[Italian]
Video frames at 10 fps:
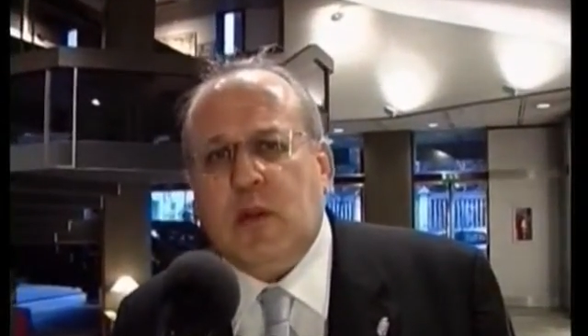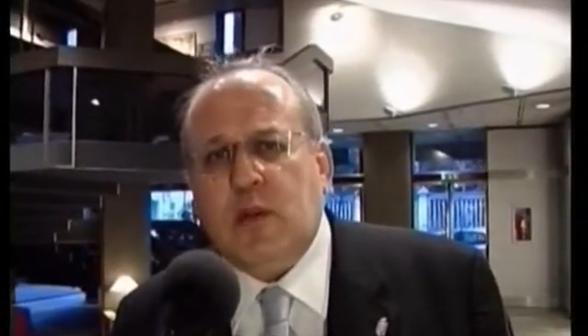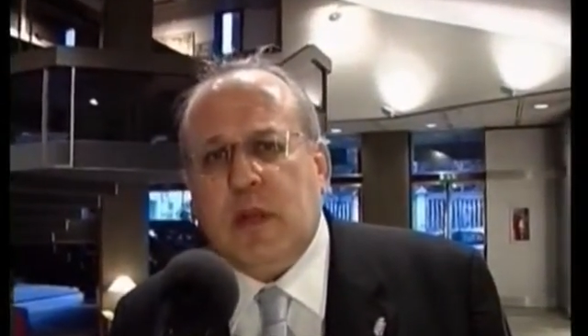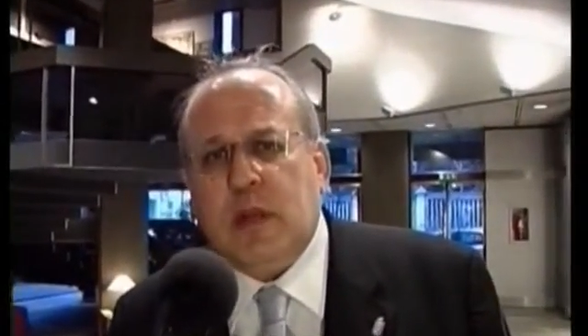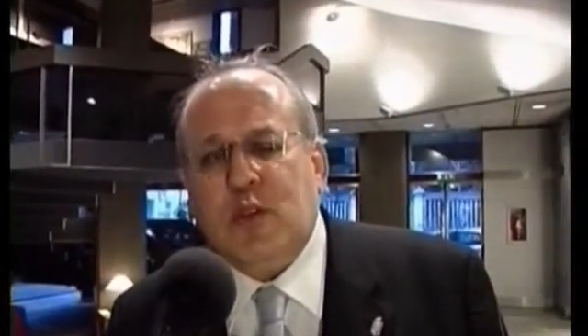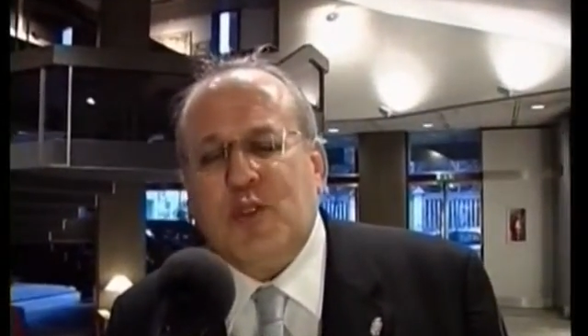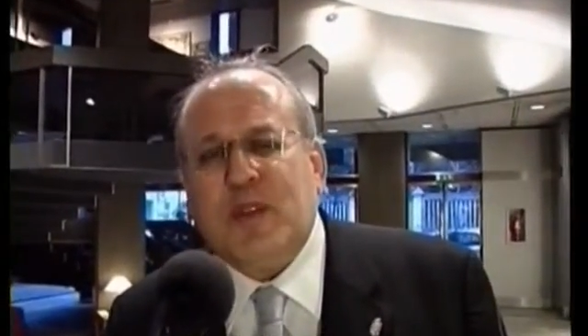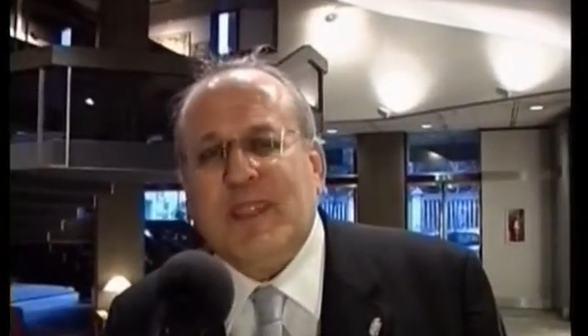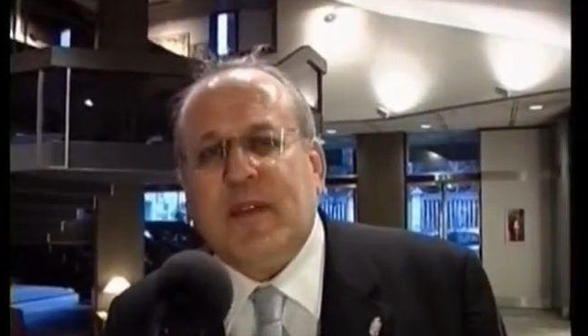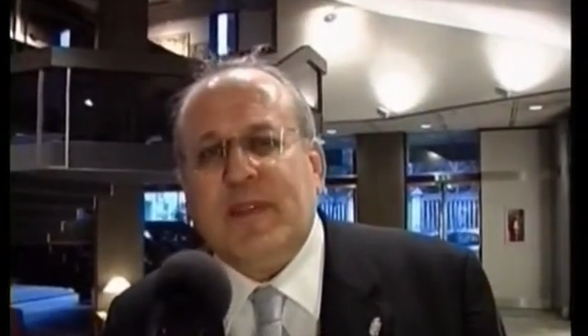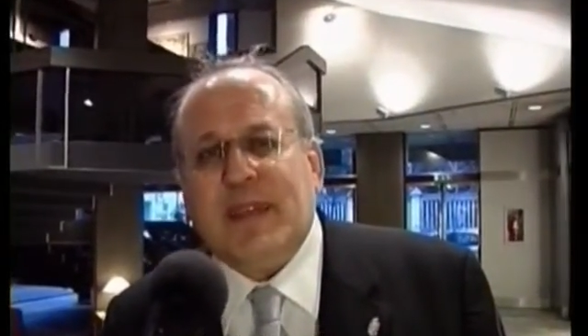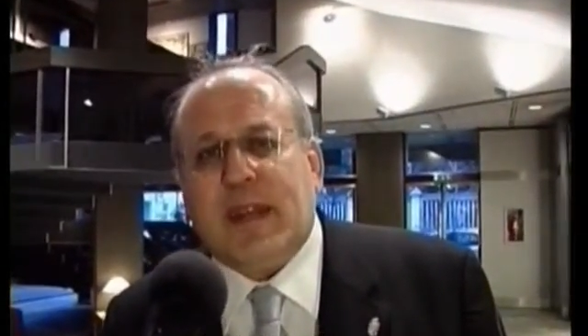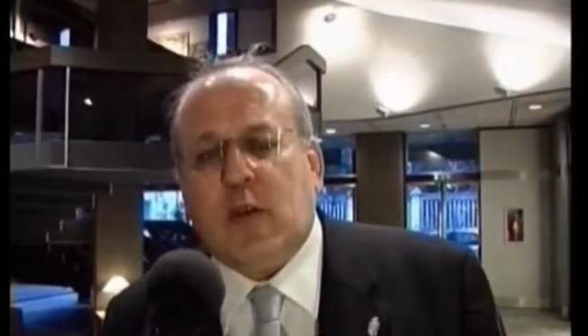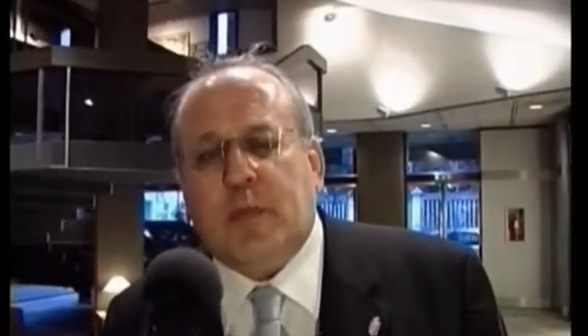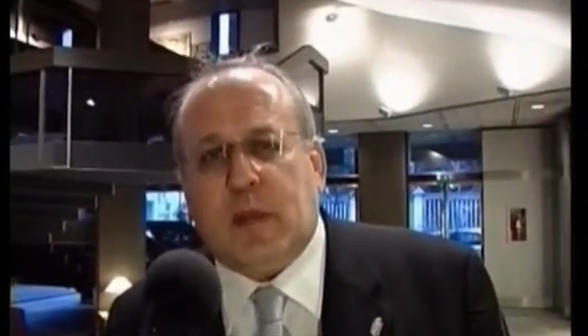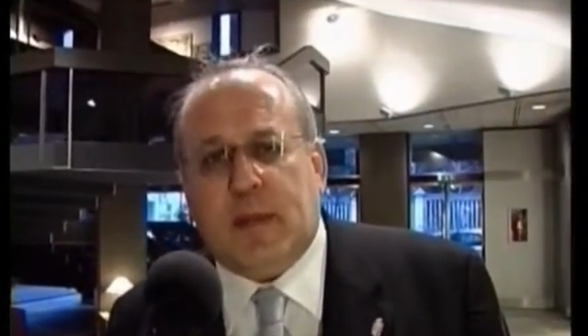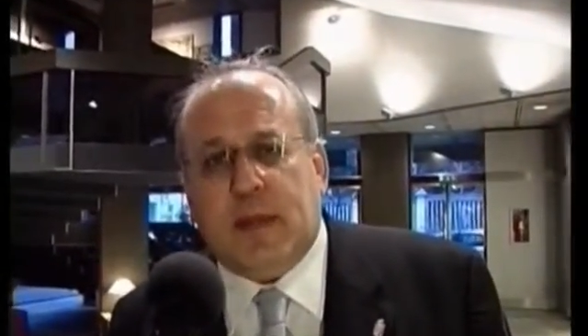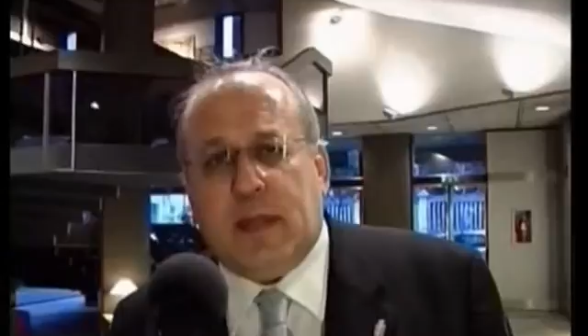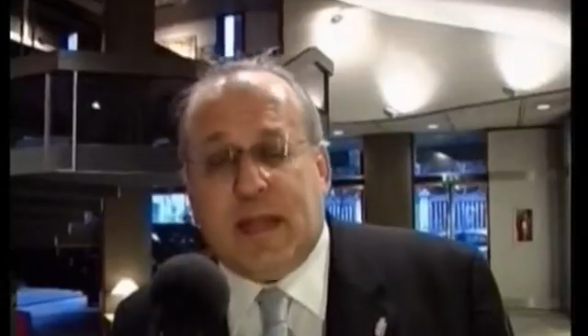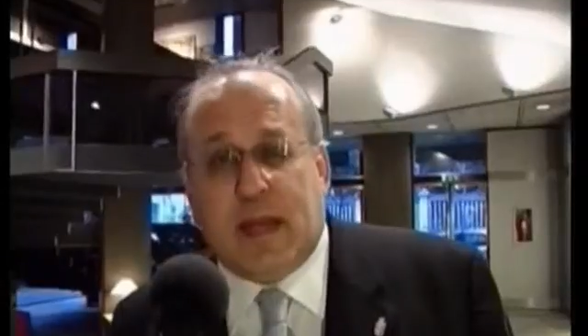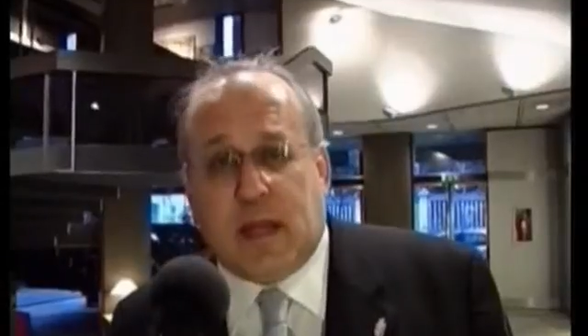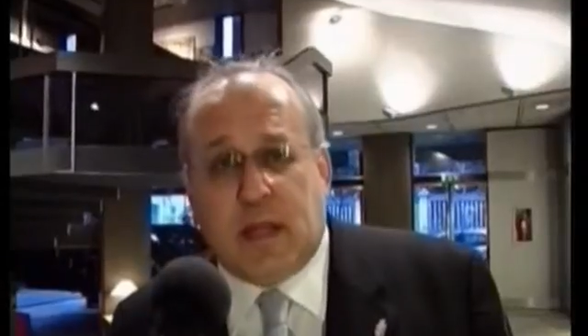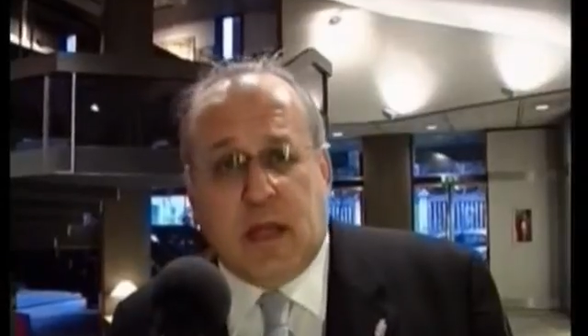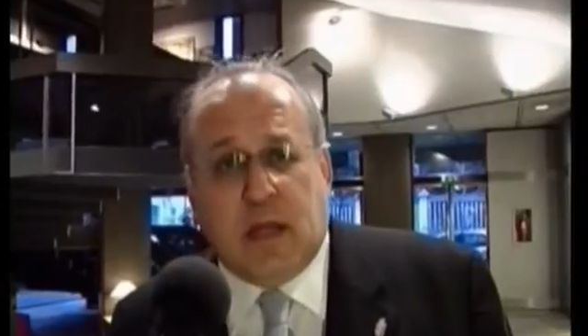togliere, cioè di slavizzare completamente terre,